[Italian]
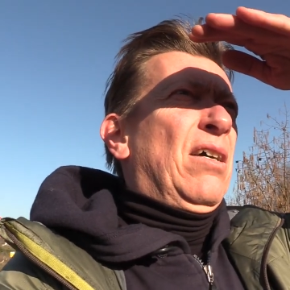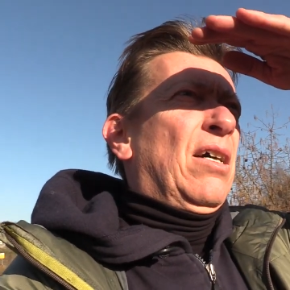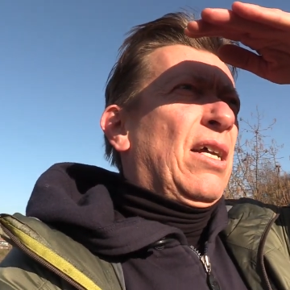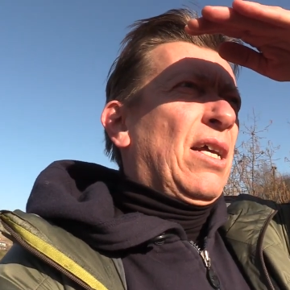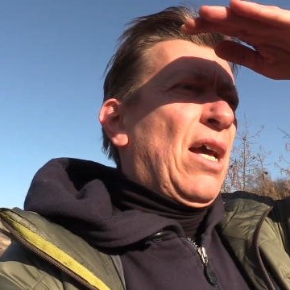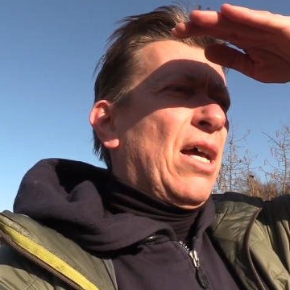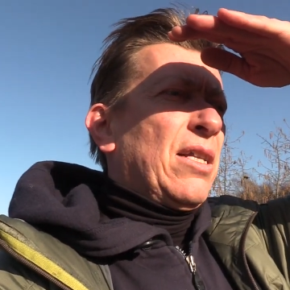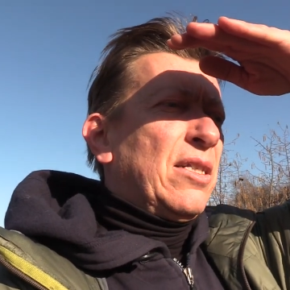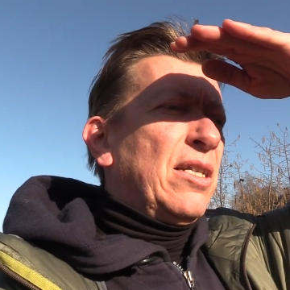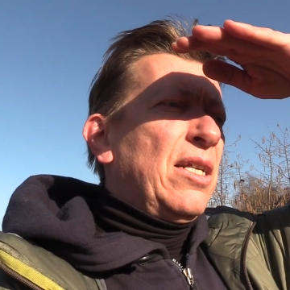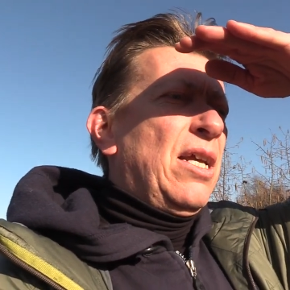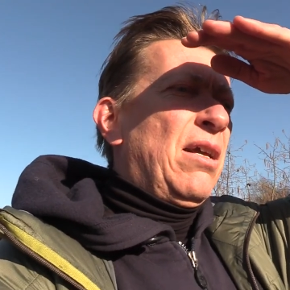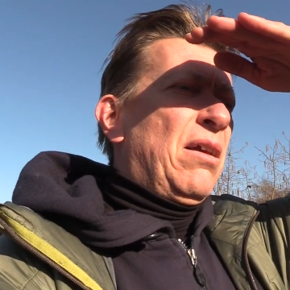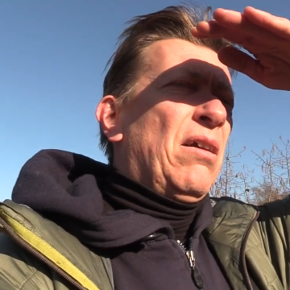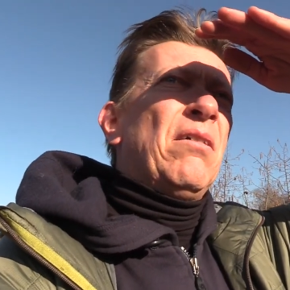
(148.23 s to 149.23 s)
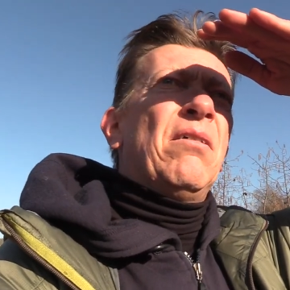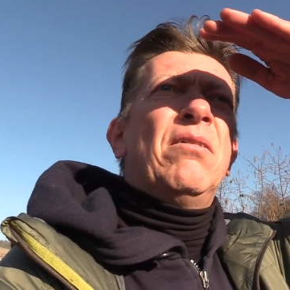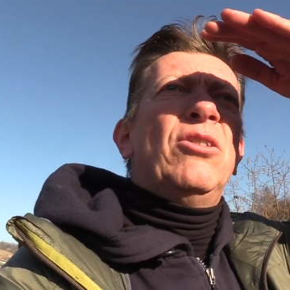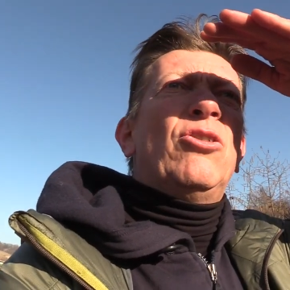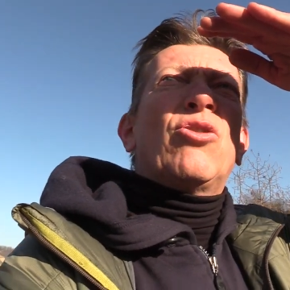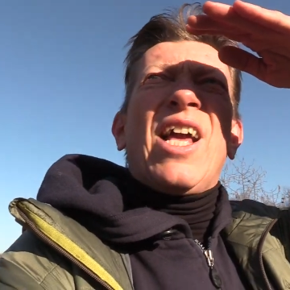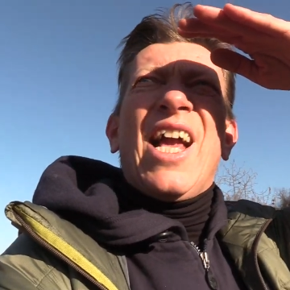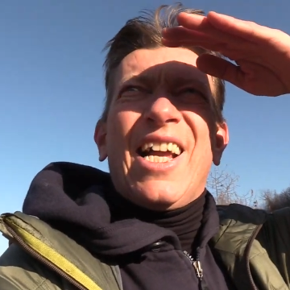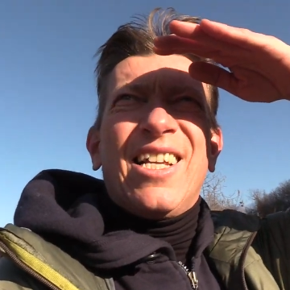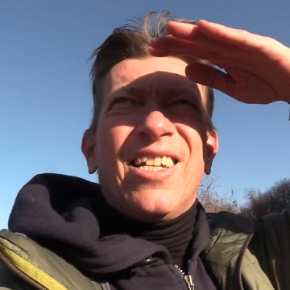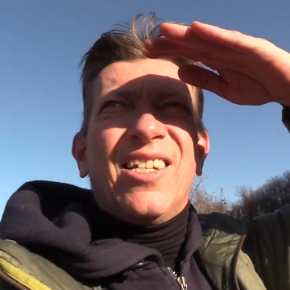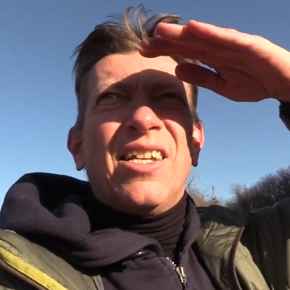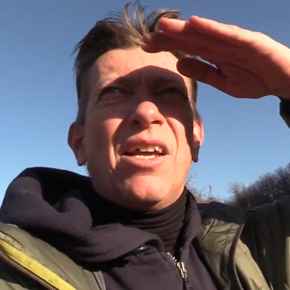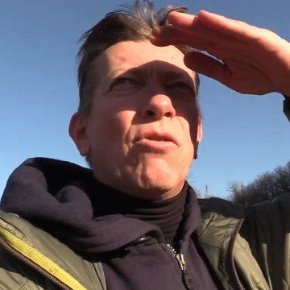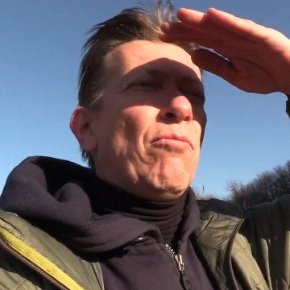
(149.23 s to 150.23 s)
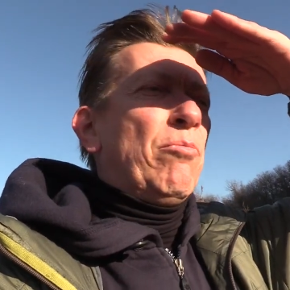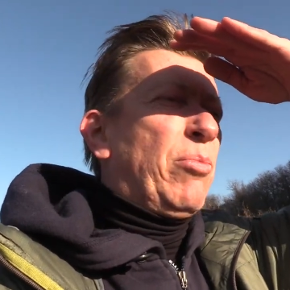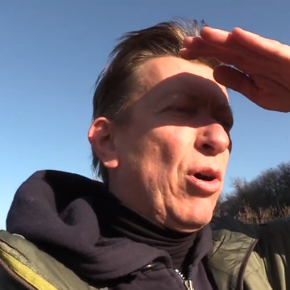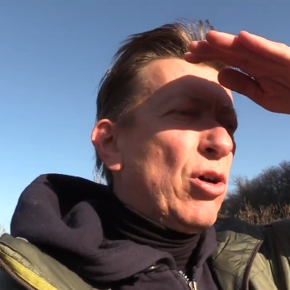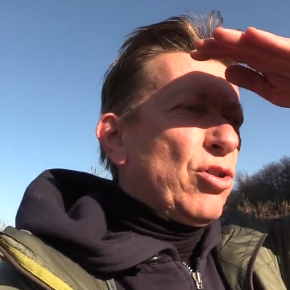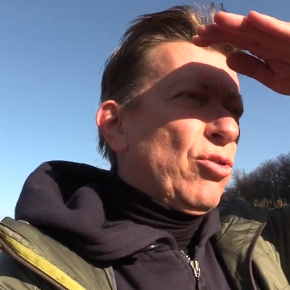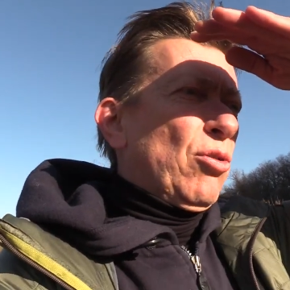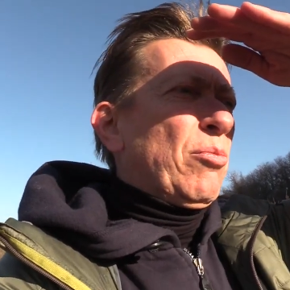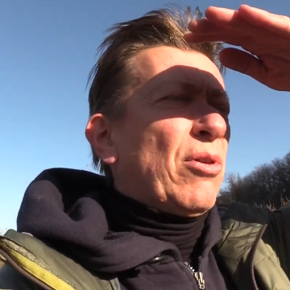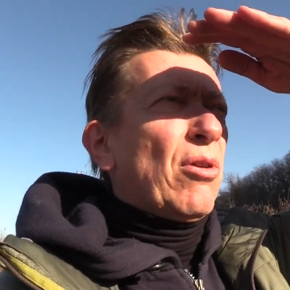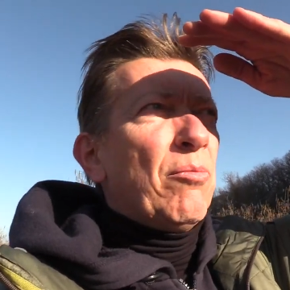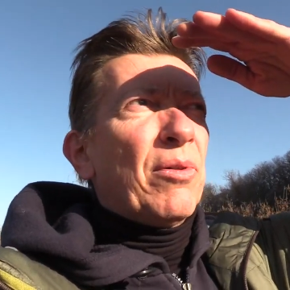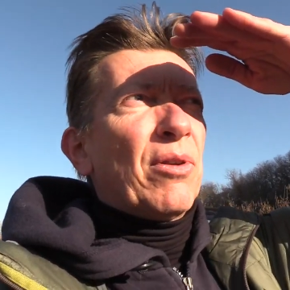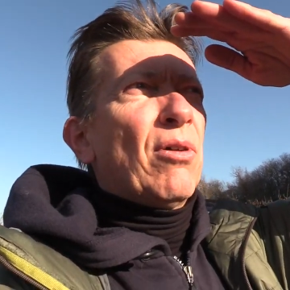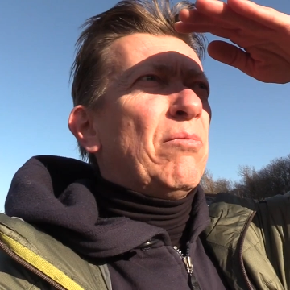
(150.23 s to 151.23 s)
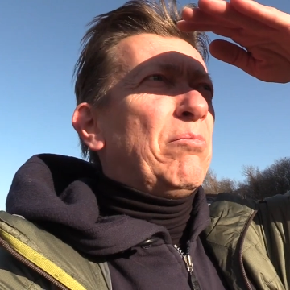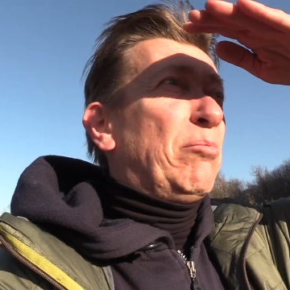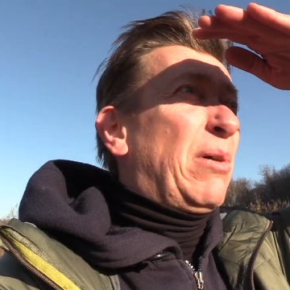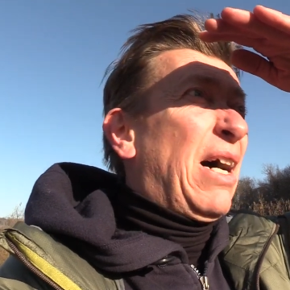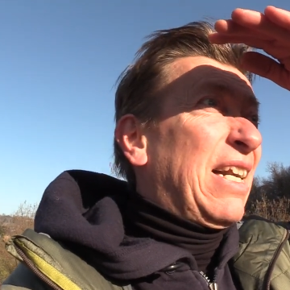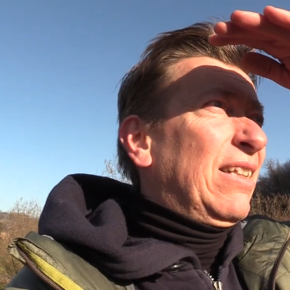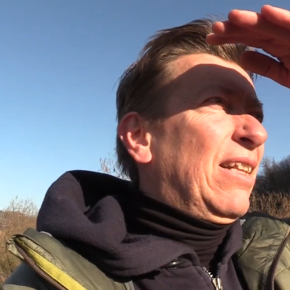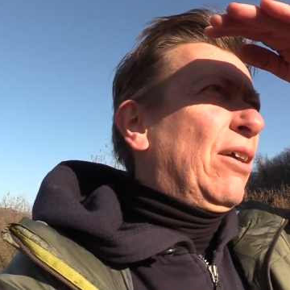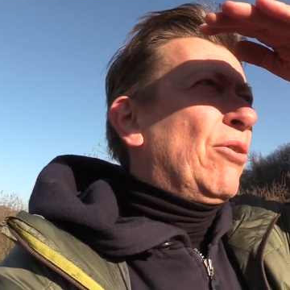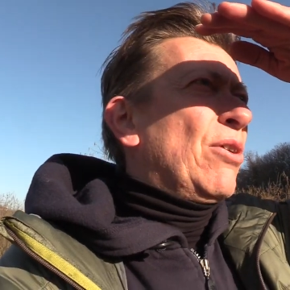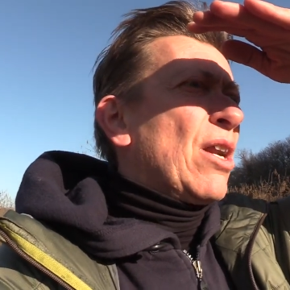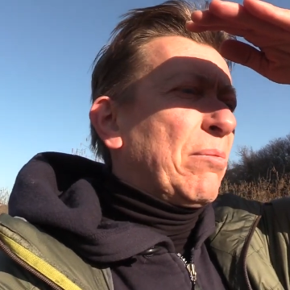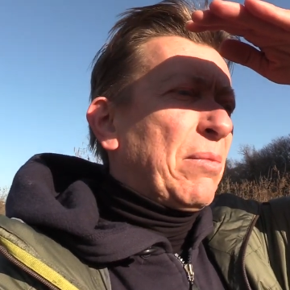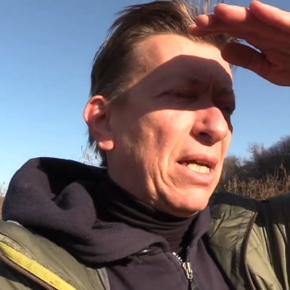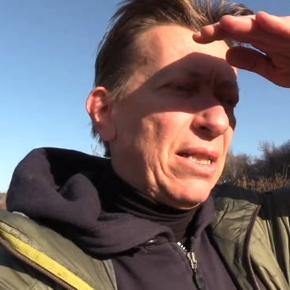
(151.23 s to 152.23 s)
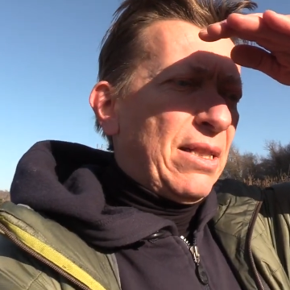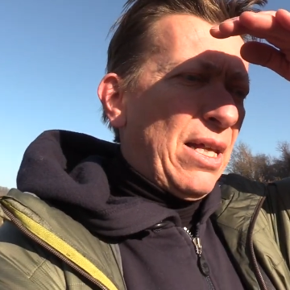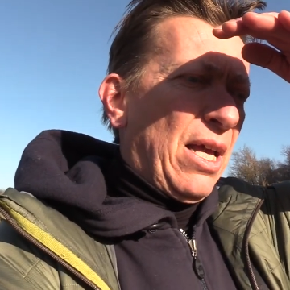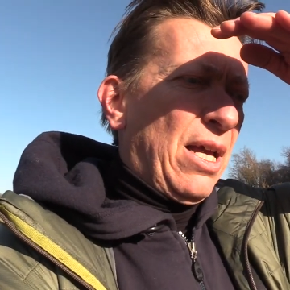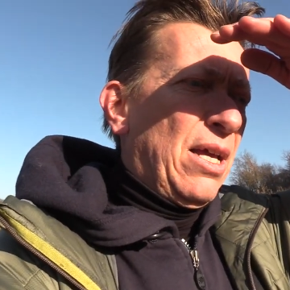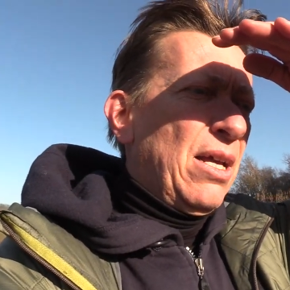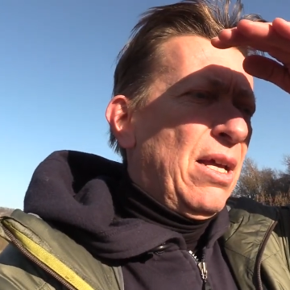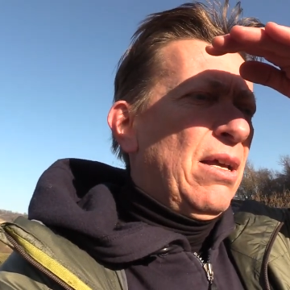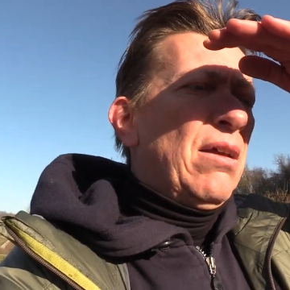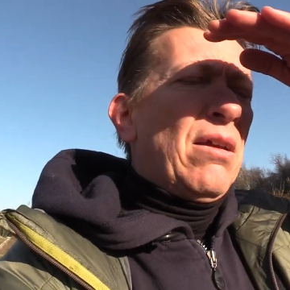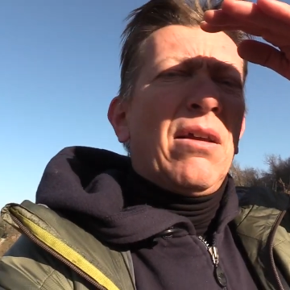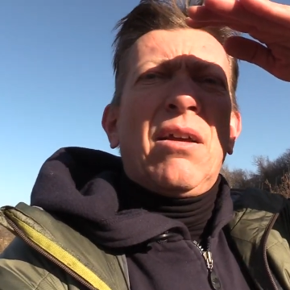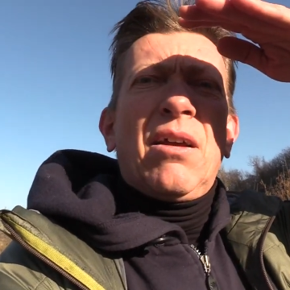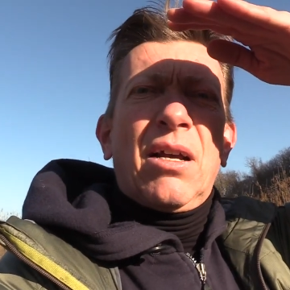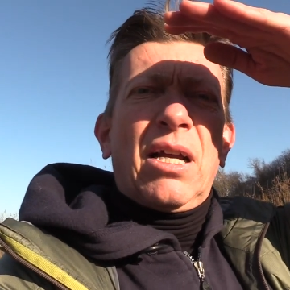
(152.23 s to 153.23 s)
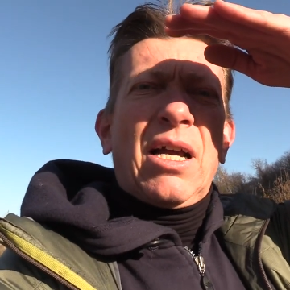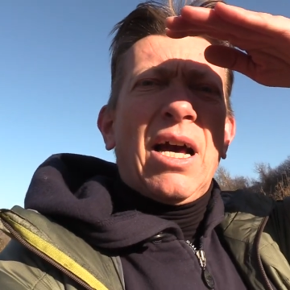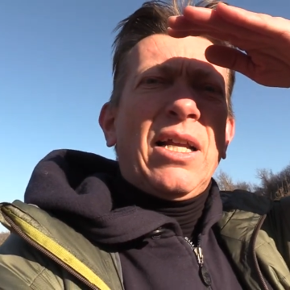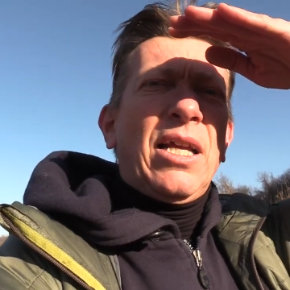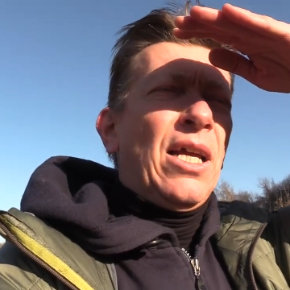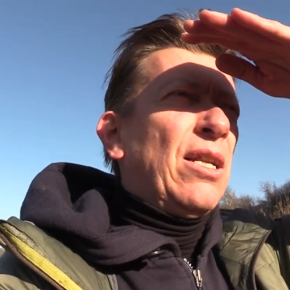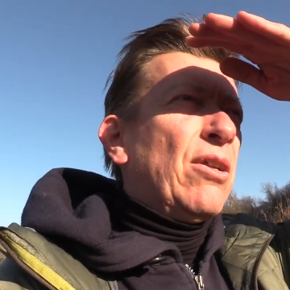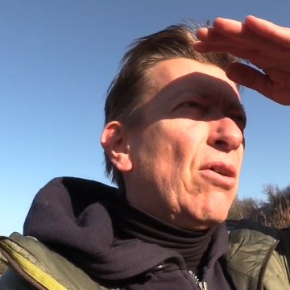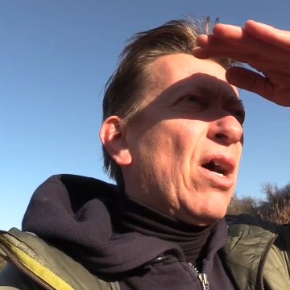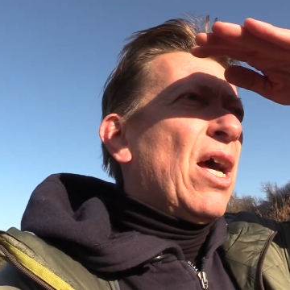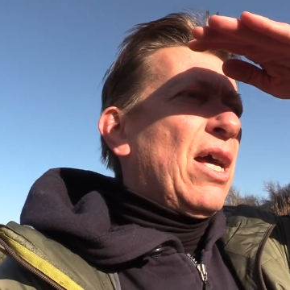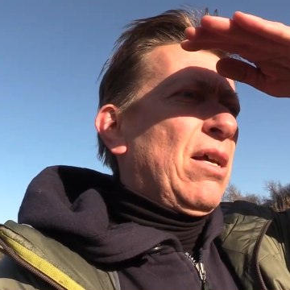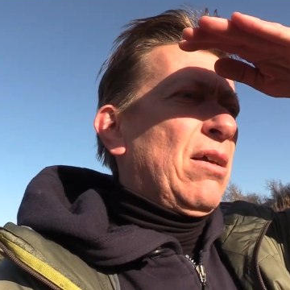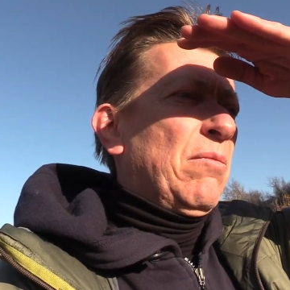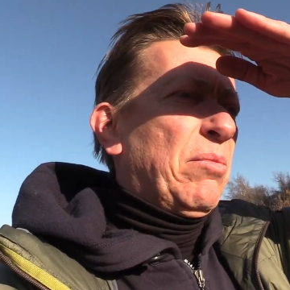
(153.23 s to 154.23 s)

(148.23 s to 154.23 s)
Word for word: Ragazzi, non è che sia un posto proprio particolarmente carino, eh?